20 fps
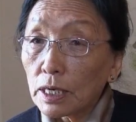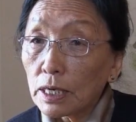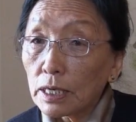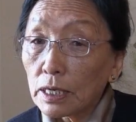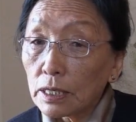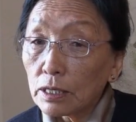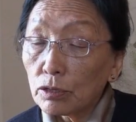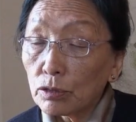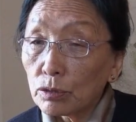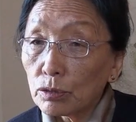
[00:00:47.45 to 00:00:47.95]

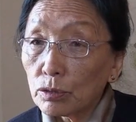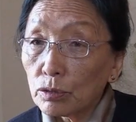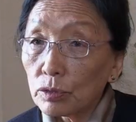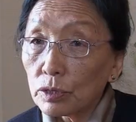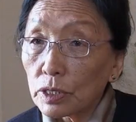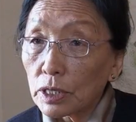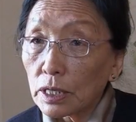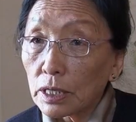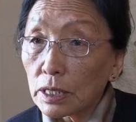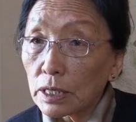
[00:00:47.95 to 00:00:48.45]
강가루루
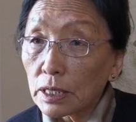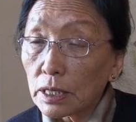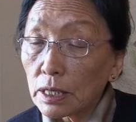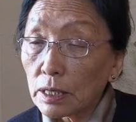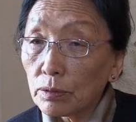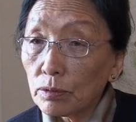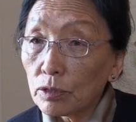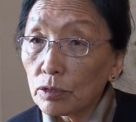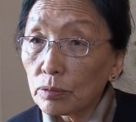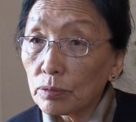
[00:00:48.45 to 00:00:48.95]
제니
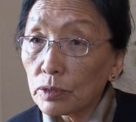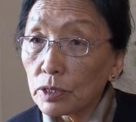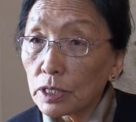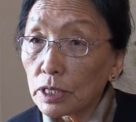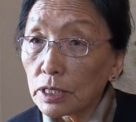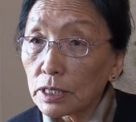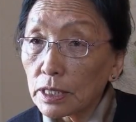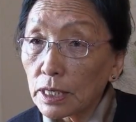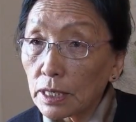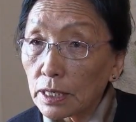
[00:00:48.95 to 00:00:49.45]
강구로
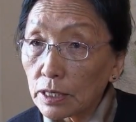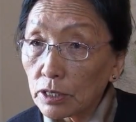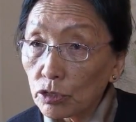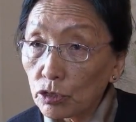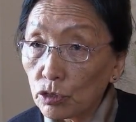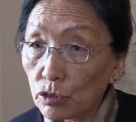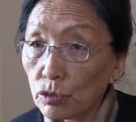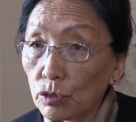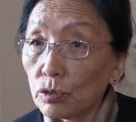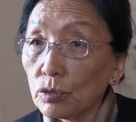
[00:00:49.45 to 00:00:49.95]
붙이
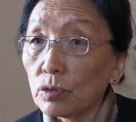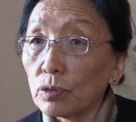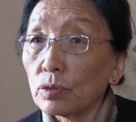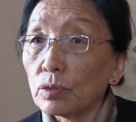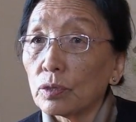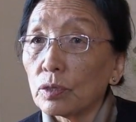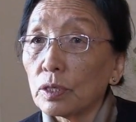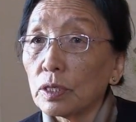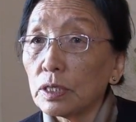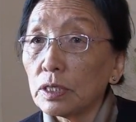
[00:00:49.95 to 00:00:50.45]
자가슈
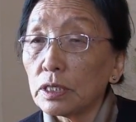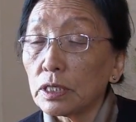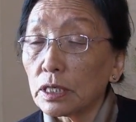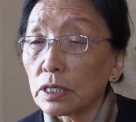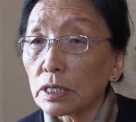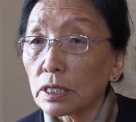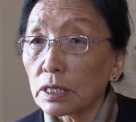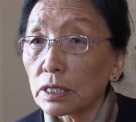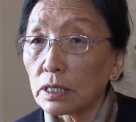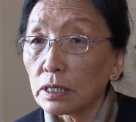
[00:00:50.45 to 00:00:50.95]

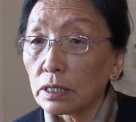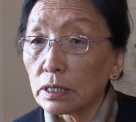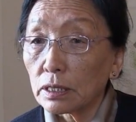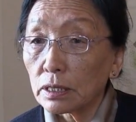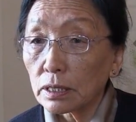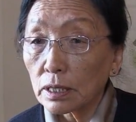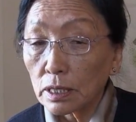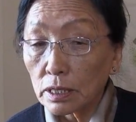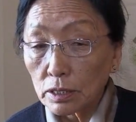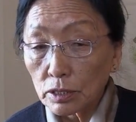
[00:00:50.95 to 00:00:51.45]

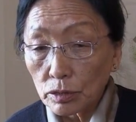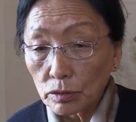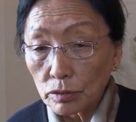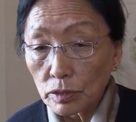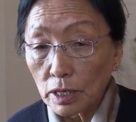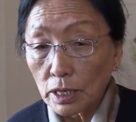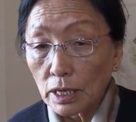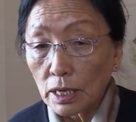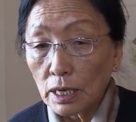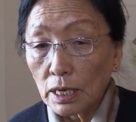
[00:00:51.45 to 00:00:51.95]
안체가
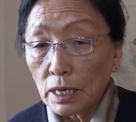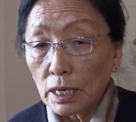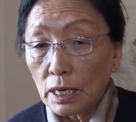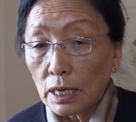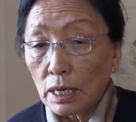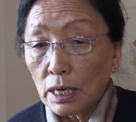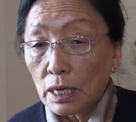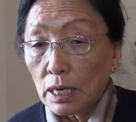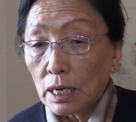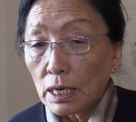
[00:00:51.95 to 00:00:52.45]
갈수래
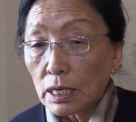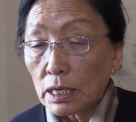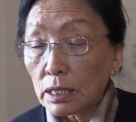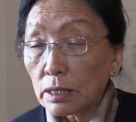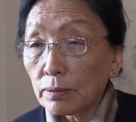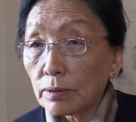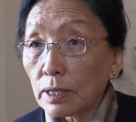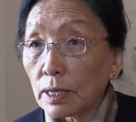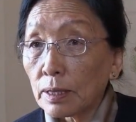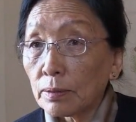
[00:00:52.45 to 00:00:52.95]

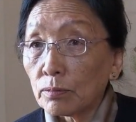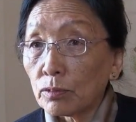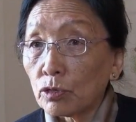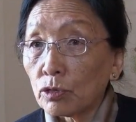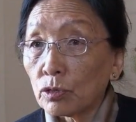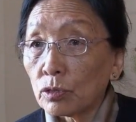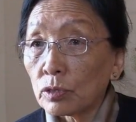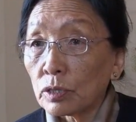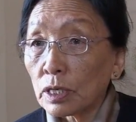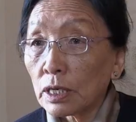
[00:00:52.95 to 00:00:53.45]

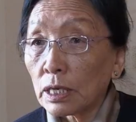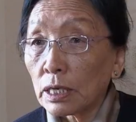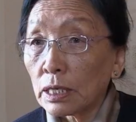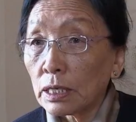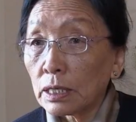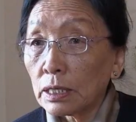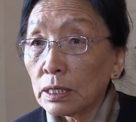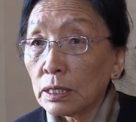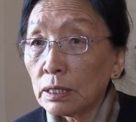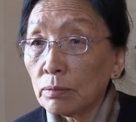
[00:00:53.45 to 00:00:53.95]
걸로람된
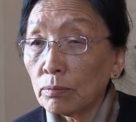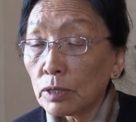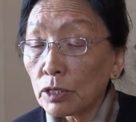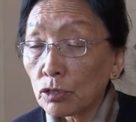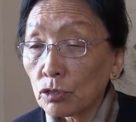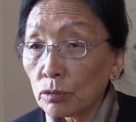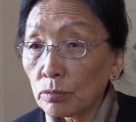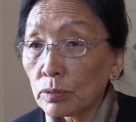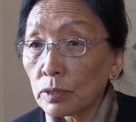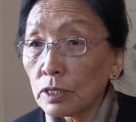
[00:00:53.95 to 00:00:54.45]
다 아니
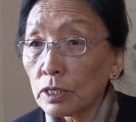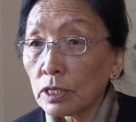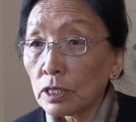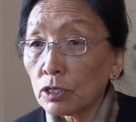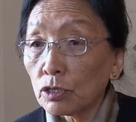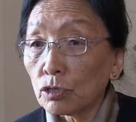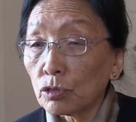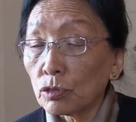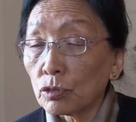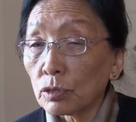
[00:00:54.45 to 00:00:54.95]
마중부터
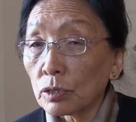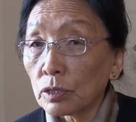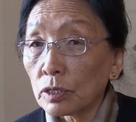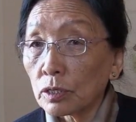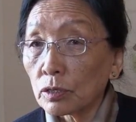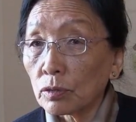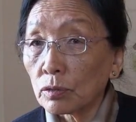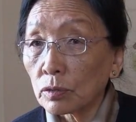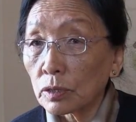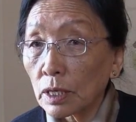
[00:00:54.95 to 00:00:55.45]

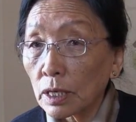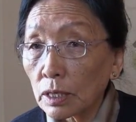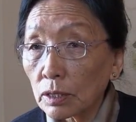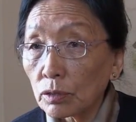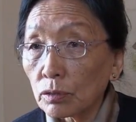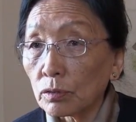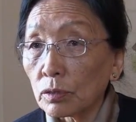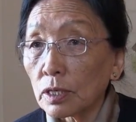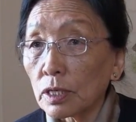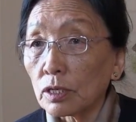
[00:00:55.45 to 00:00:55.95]
중요한 공다
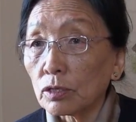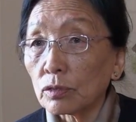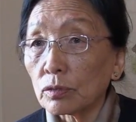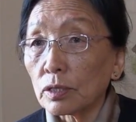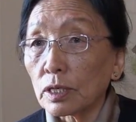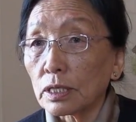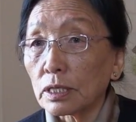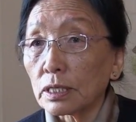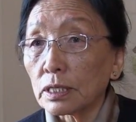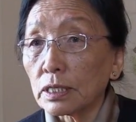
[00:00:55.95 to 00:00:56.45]

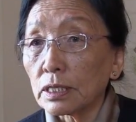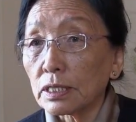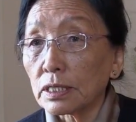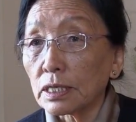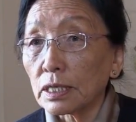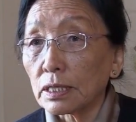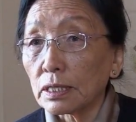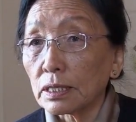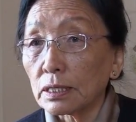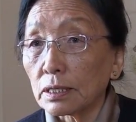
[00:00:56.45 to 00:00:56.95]
토텐슈야 된데
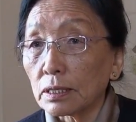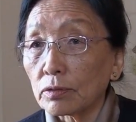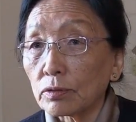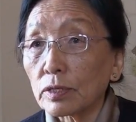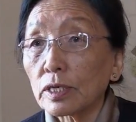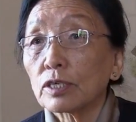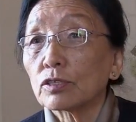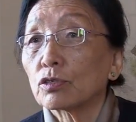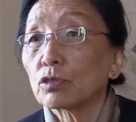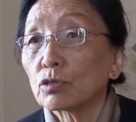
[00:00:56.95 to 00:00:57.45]
제니
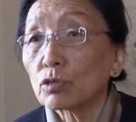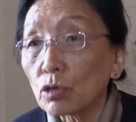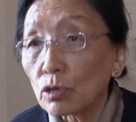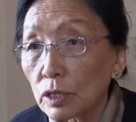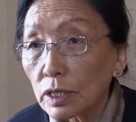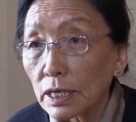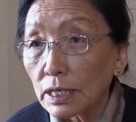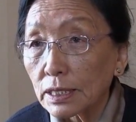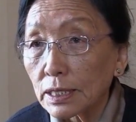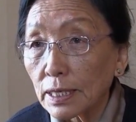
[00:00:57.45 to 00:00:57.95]
고난주
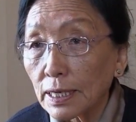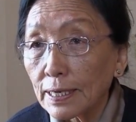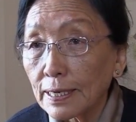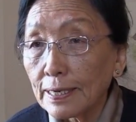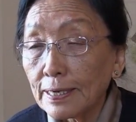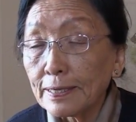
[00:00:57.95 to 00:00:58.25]
초나샤